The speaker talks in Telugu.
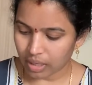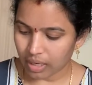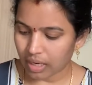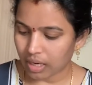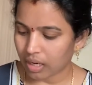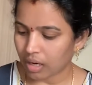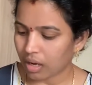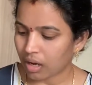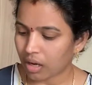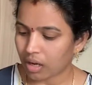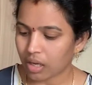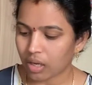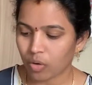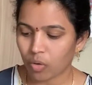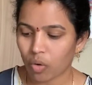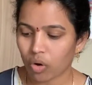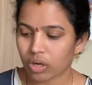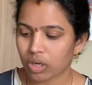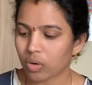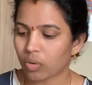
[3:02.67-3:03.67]
ఇక్కడ
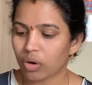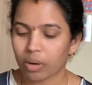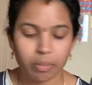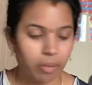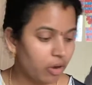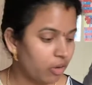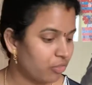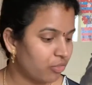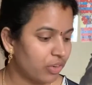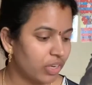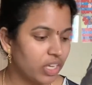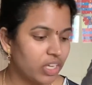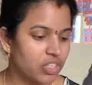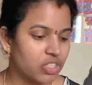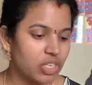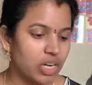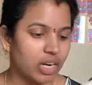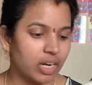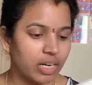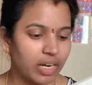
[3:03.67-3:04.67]
ఇంకొకటి కూడా మాకు ఫ్రీ
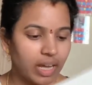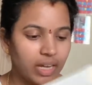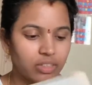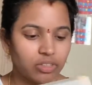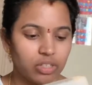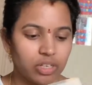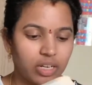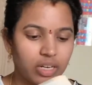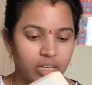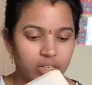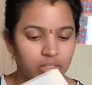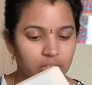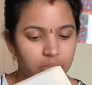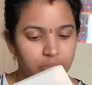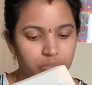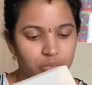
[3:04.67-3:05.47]
ఇచ్చాడండి యాక్చువల్లీ ఇక్కడ చెప్